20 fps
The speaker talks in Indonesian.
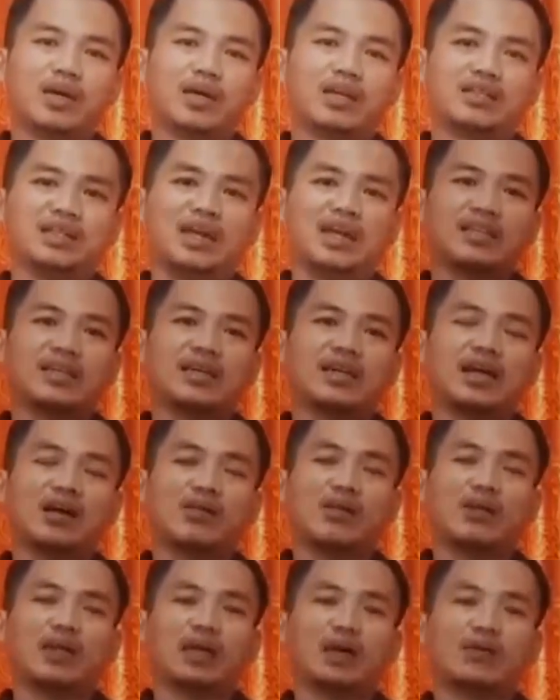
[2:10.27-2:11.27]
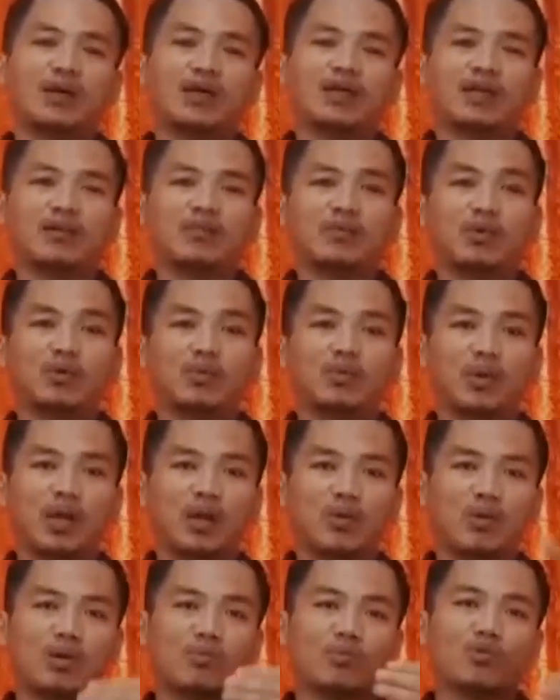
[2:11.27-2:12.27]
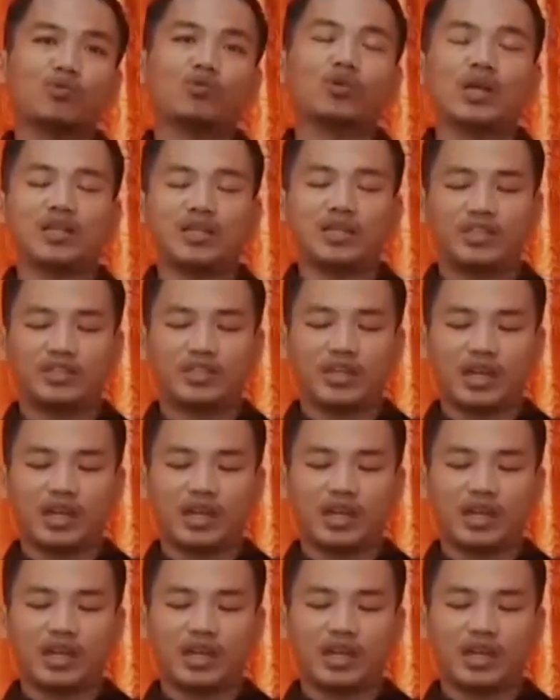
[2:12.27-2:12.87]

tidak bekerjanya kawan-kawan yang melakukan